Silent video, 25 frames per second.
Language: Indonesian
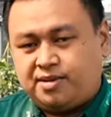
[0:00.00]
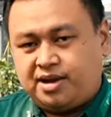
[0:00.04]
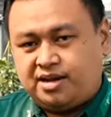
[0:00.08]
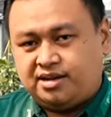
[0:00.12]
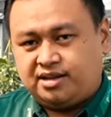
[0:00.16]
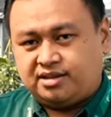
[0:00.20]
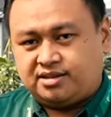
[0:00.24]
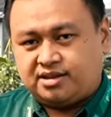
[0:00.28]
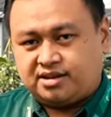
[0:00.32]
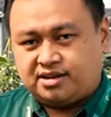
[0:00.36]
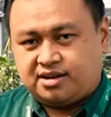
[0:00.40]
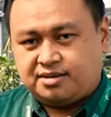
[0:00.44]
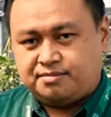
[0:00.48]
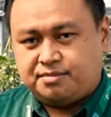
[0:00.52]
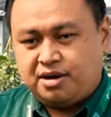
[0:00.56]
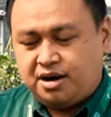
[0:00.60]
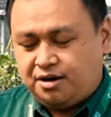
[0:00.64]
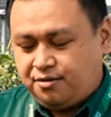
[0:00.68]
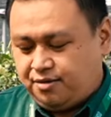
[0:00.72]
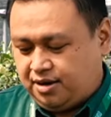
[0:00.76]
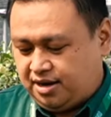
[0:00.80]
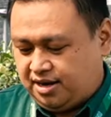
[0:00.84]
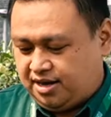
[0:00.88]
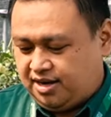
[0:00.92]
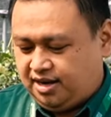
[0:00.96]
liter ke
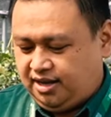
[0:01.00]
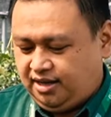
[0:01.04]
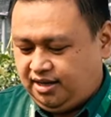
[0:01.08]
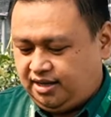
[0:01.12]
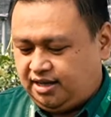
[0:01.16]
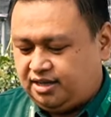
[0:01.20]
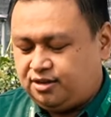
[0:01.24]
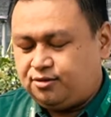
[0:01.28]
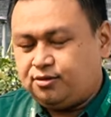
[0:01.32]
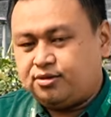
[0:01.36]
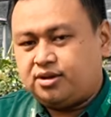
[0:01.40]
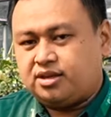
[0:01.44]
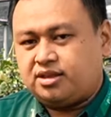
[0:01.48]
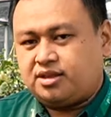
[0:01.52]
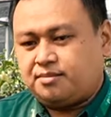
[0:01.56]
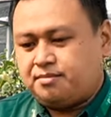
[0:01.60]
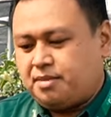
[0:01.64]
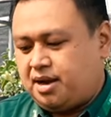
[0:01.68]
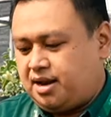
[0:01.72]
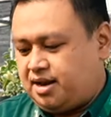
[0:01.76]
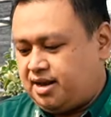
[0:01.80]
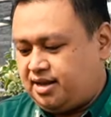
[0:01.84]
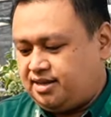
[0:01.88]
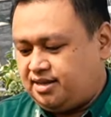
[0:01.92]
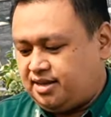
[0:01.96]
bawah itu
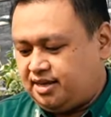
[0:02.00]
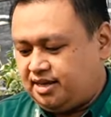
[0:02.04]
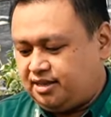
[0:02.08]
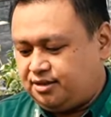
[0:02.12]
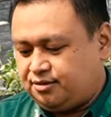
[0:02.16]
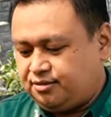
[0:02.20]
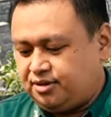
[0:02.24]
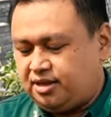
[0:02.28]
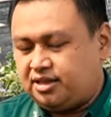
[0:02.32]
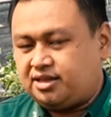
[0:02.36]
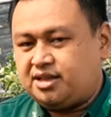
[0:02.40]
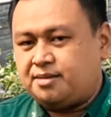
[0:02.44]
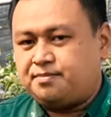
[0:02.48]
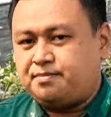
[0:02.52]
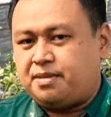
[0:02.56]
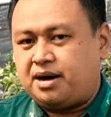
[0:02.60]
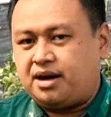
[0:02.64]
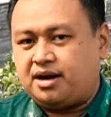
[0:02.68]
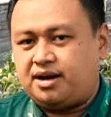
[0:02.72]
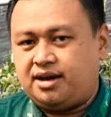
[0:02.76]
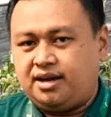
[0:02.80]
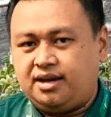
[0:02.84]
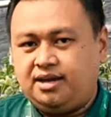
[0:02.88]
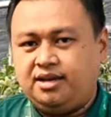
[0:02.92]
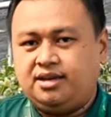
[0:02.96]
ketebalannya itu kita
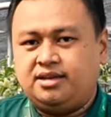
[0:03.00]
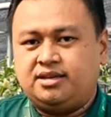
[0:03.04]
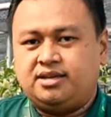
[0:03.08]
pakai